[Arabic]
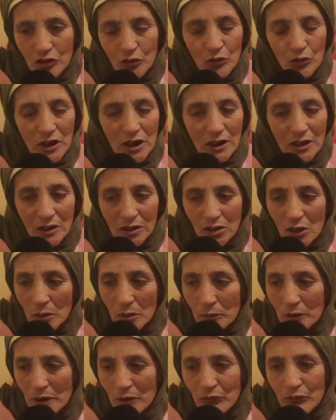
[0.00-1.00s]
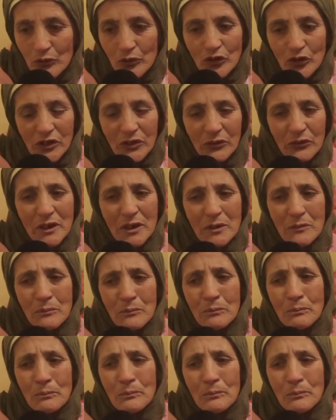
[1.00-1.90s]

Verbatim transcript: يقول لي طلبي الفلوس فين